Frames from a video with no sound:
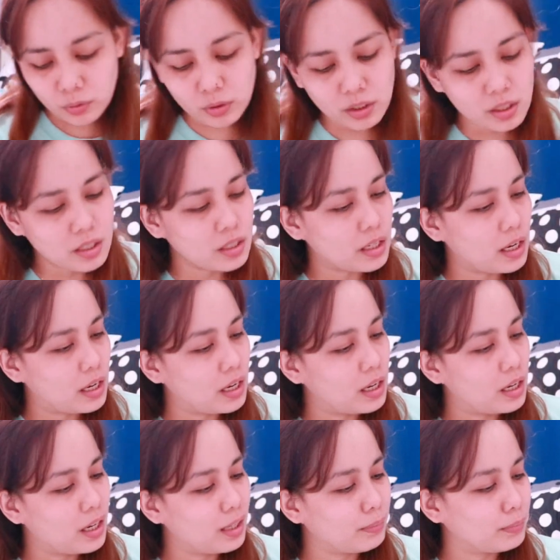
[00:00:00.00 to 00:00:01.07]
yung isa,
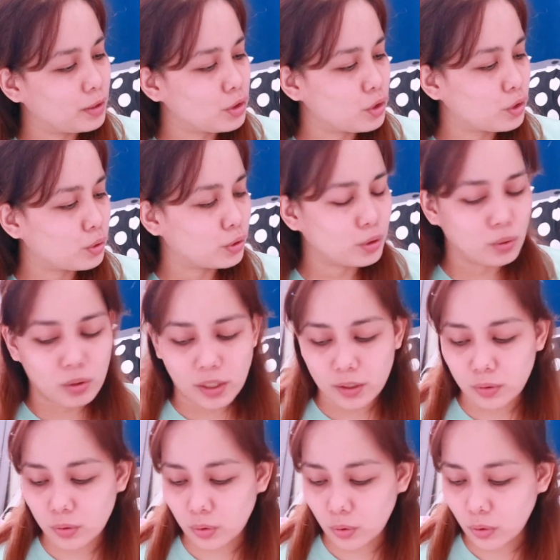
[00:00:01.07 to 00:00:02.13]
I'm not sure kung
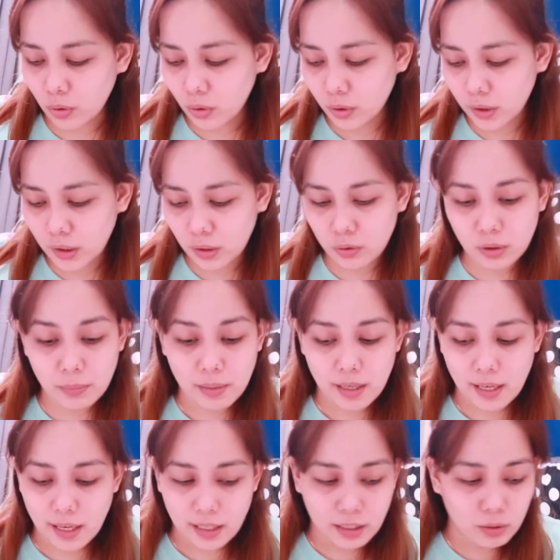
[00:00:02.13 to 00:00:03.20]
ano to. Hindi ko na
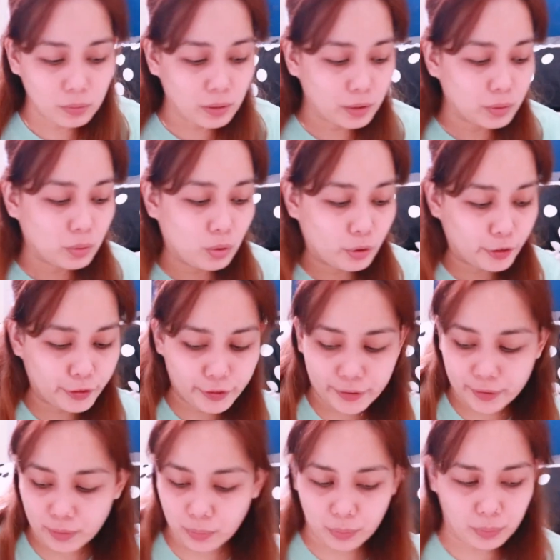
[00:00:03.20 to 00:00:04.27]
maalala kung anong
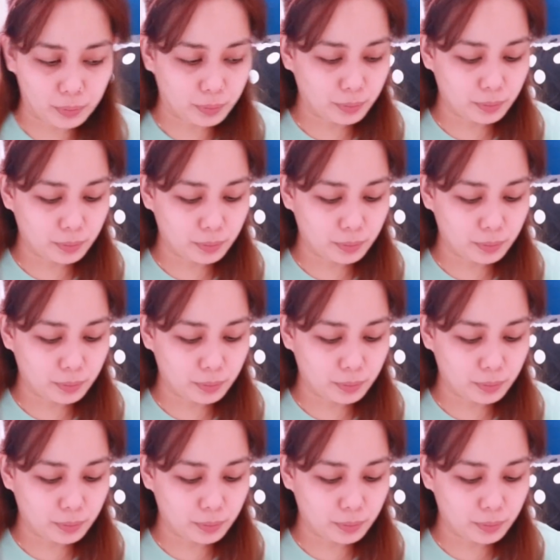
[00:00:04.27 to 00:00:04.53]
order to.